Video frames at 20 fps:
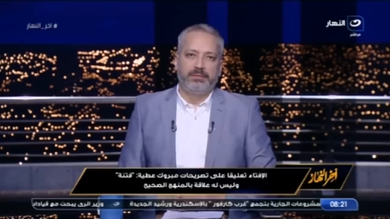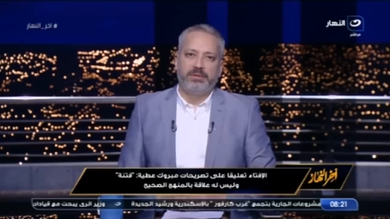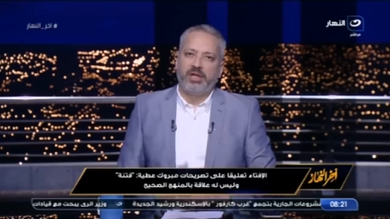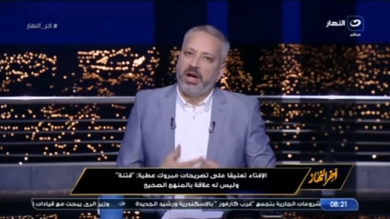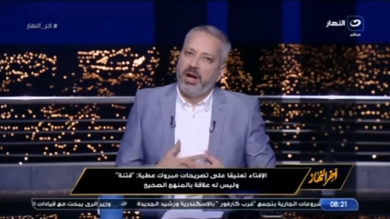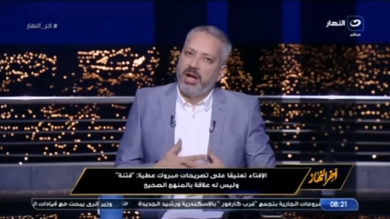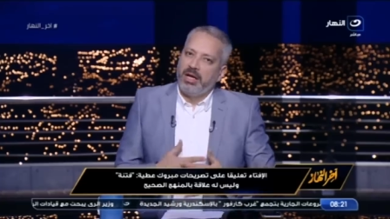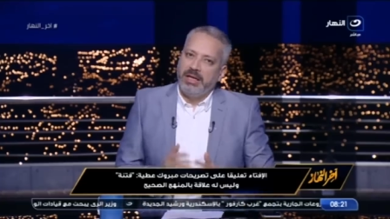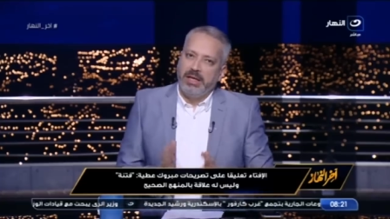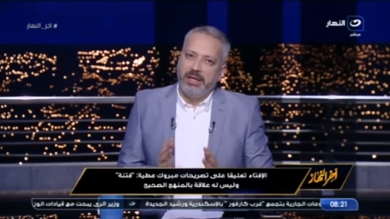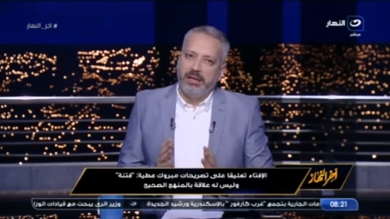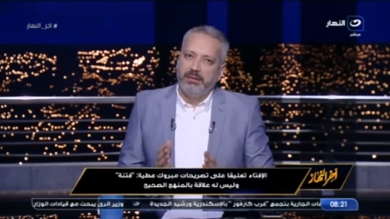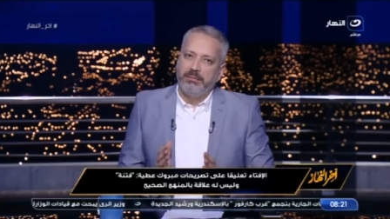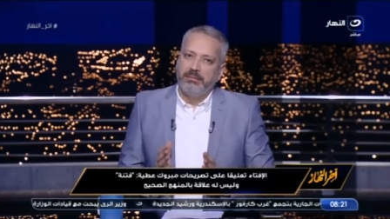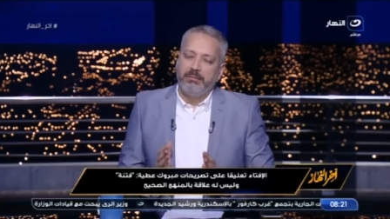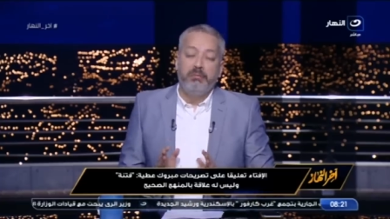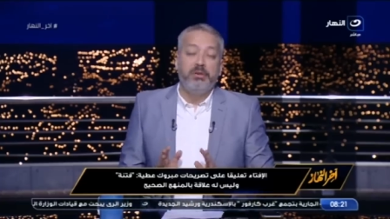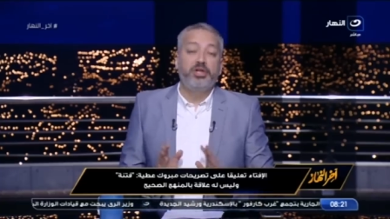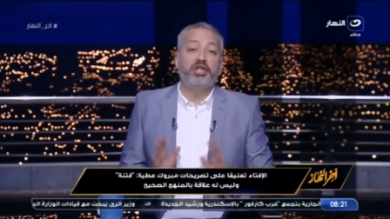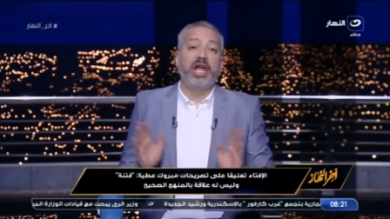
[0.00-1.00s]
ده رايي
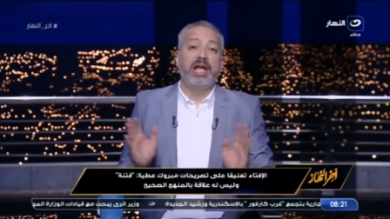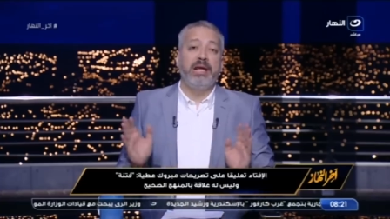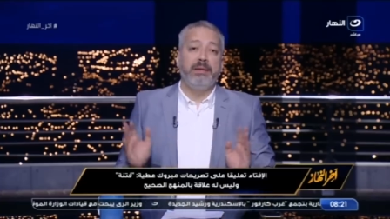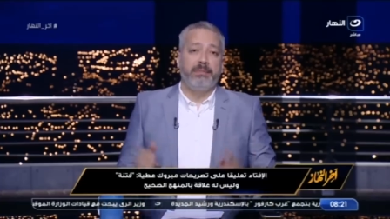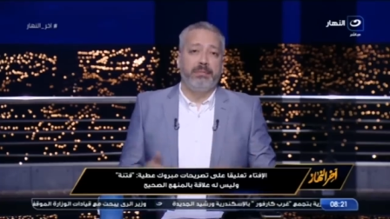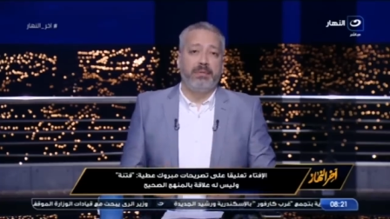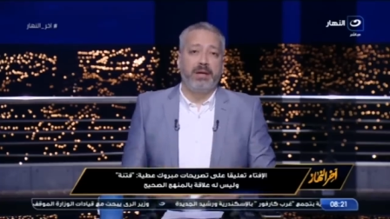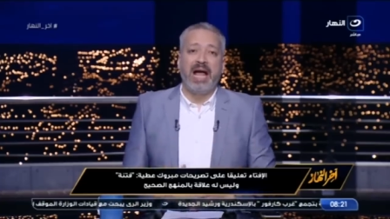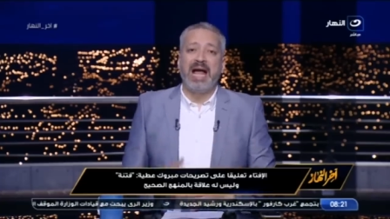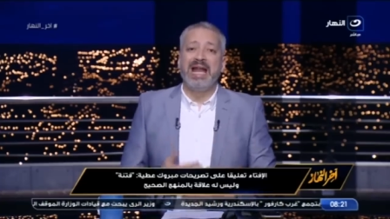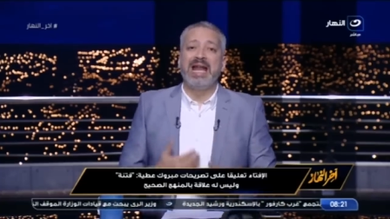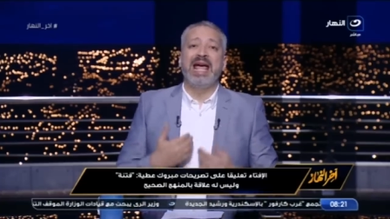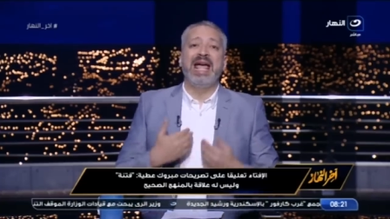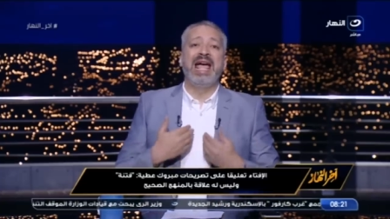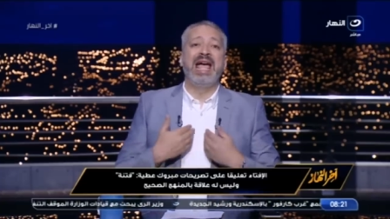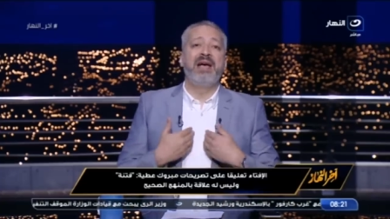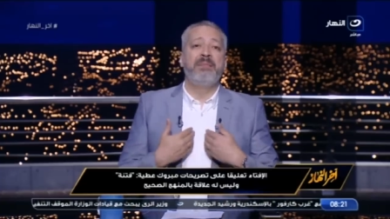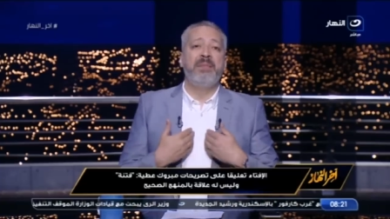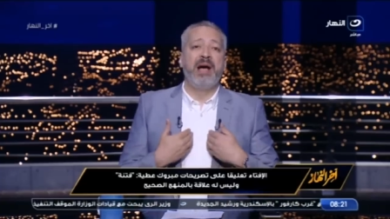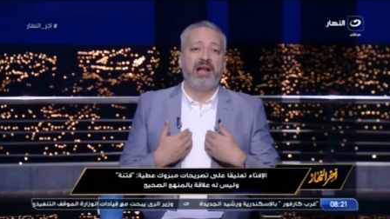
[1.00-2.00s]
مش عيب انا
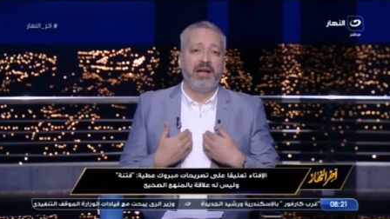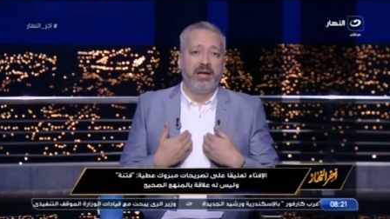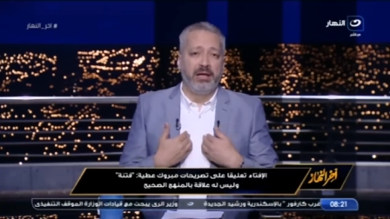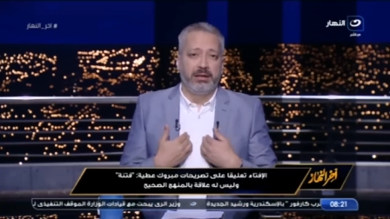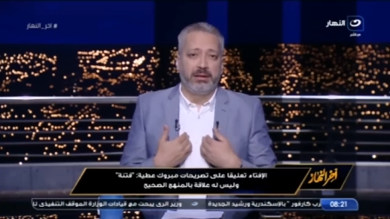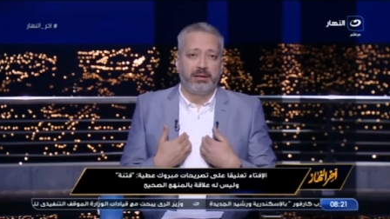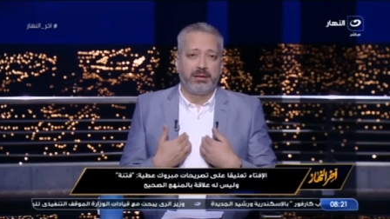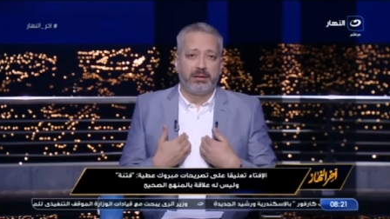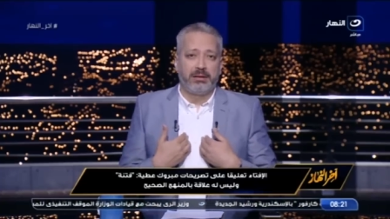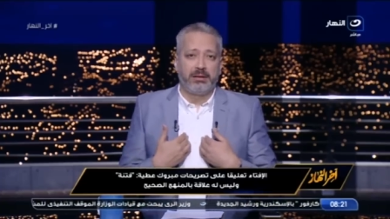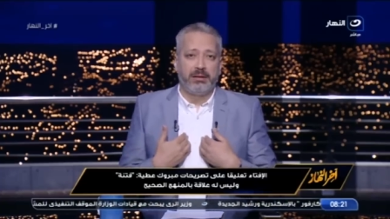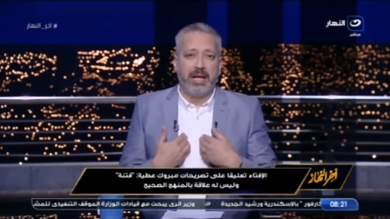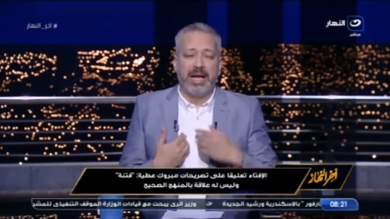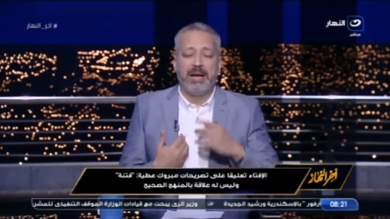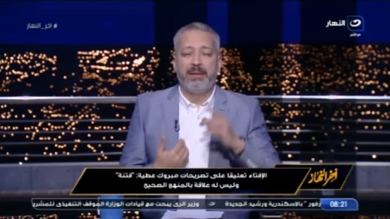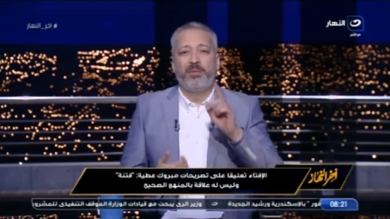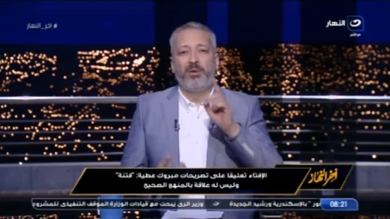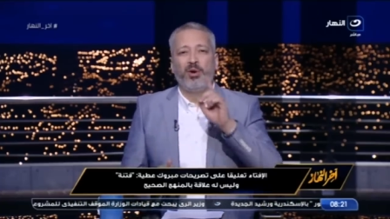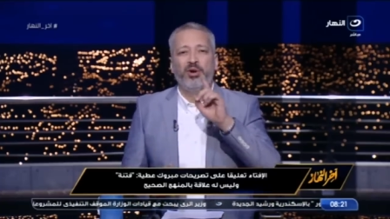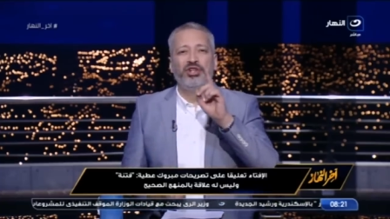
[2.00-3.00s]
ياما غلطت
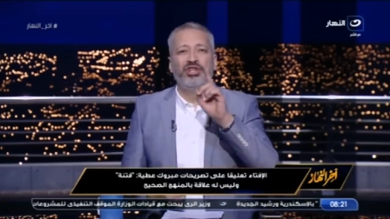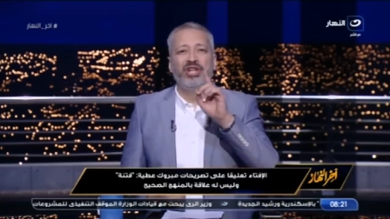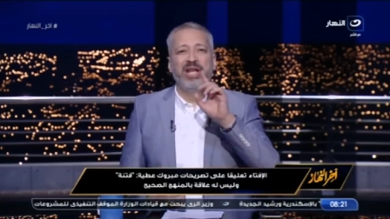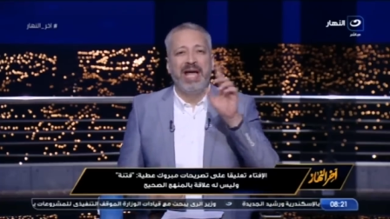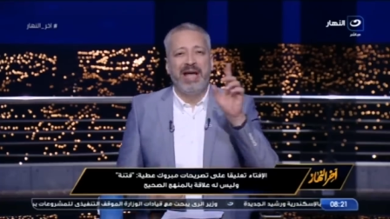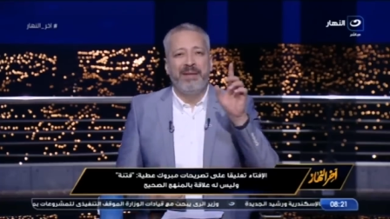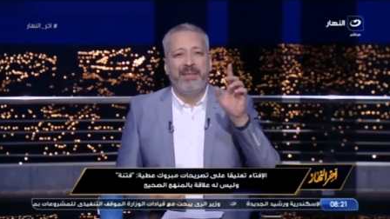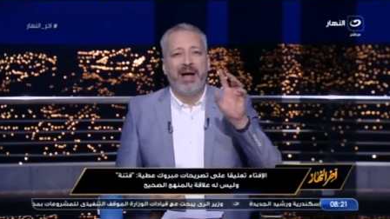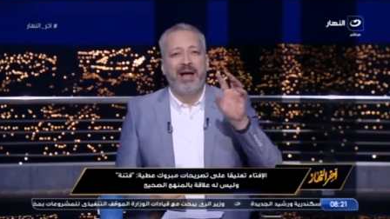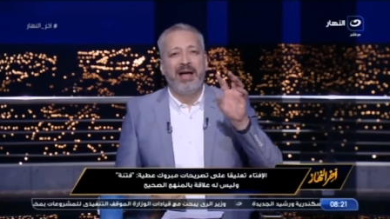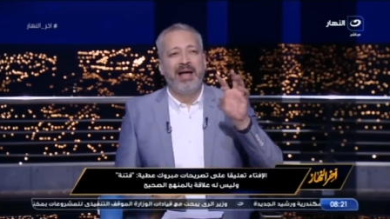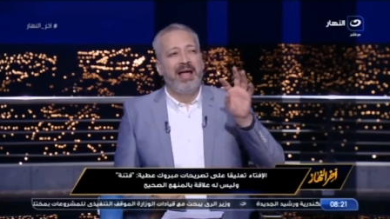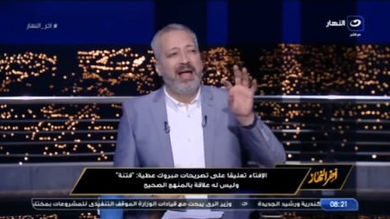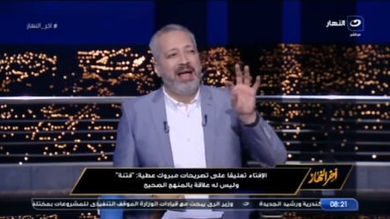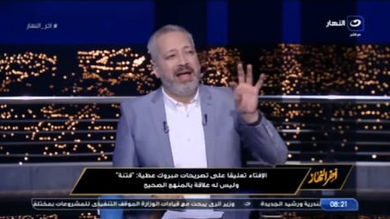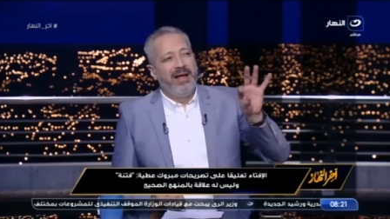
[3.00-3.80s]
انا ما بقولش ياما